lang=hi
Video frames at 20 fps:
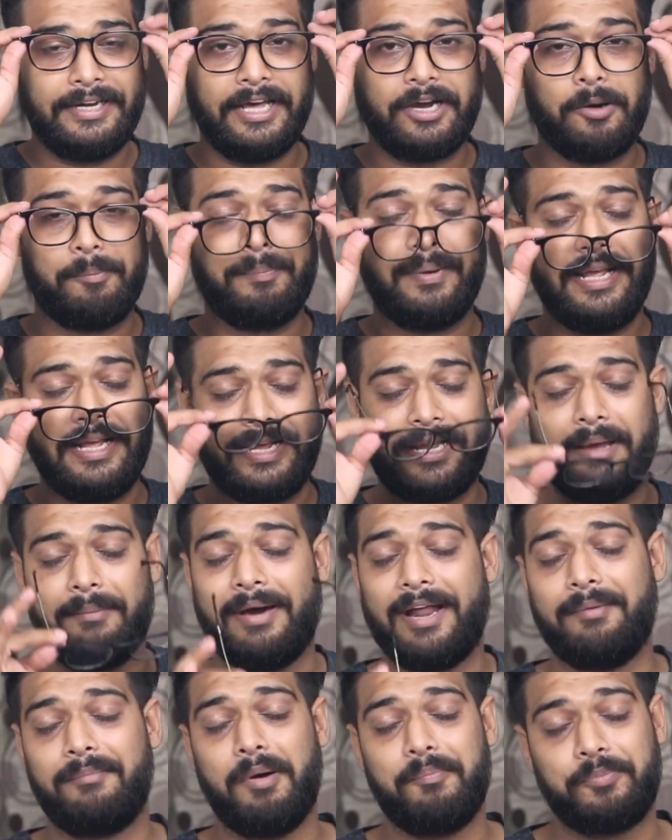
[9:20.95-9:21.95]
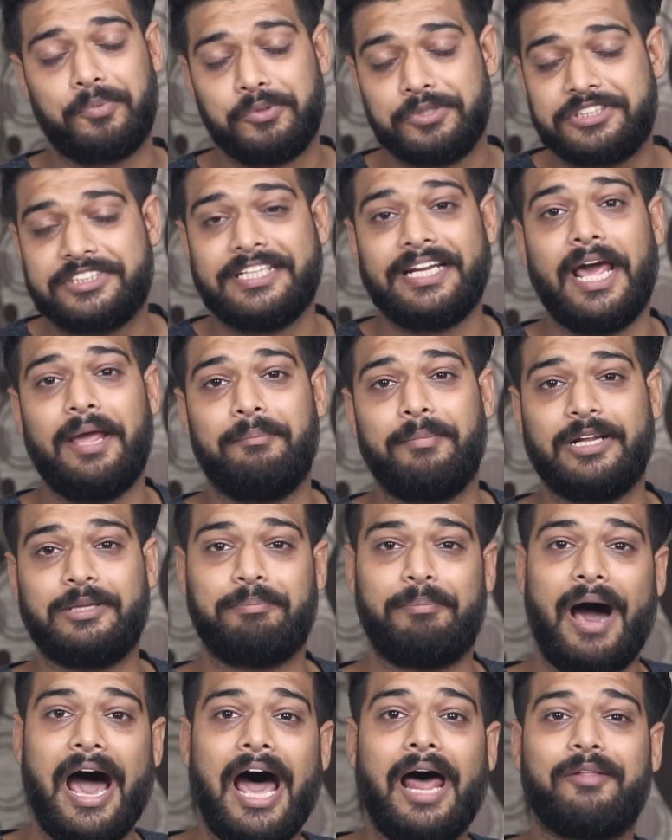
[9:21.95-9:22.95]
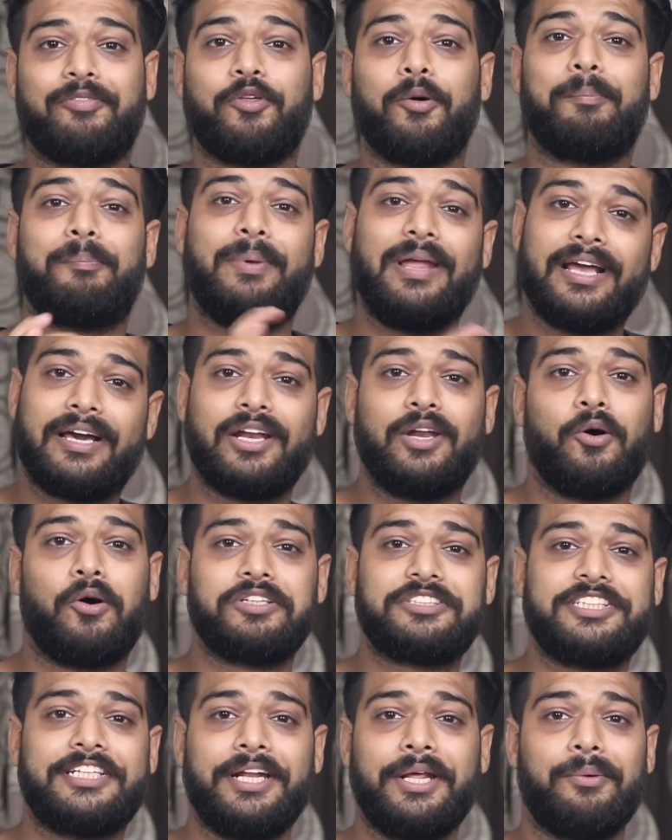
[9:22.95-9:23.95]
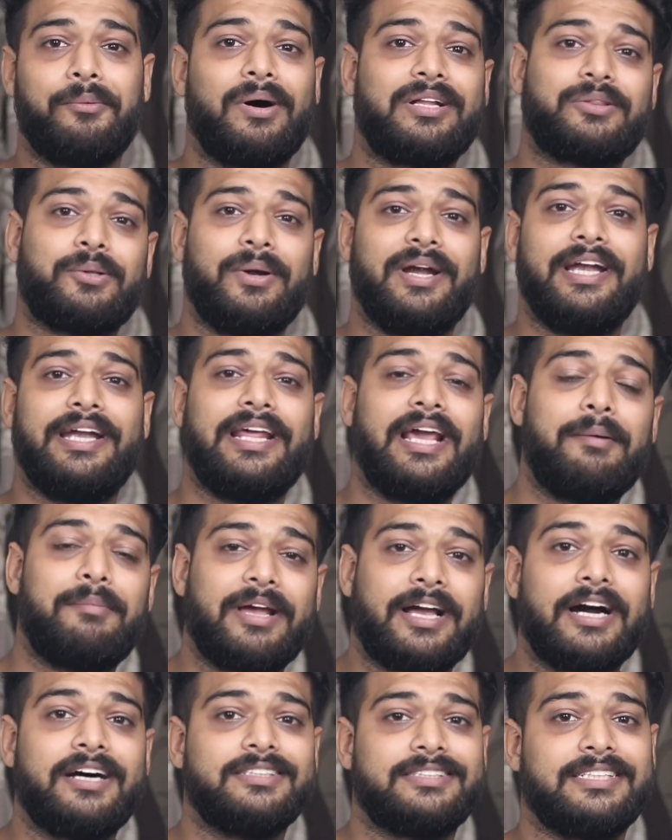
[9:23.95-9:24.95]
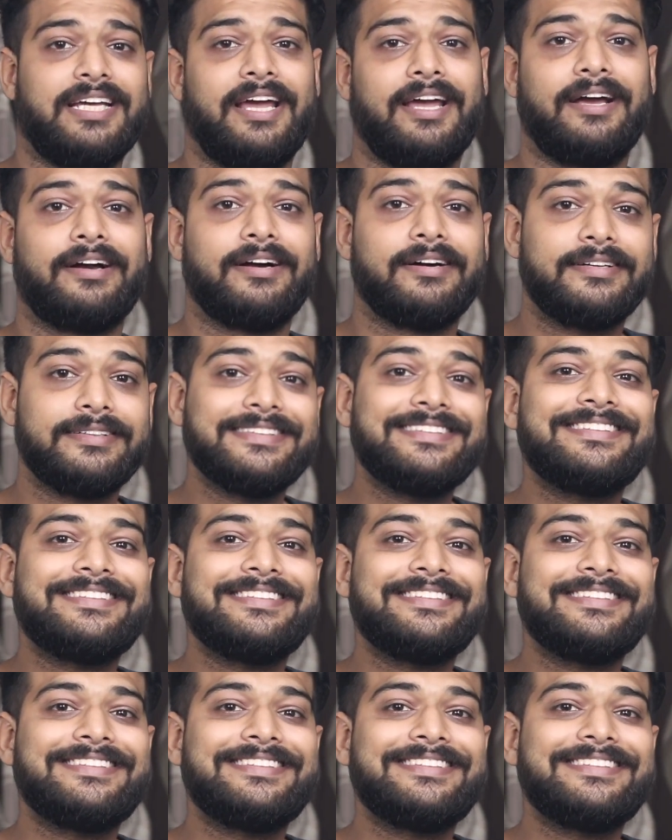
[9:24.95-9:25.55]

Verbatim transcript: देखो पिंक के बारे में पूछना ही मत बाहर तो पिंक लॉन्च नहीं हुआ तो इंडिया में कहां से आएगा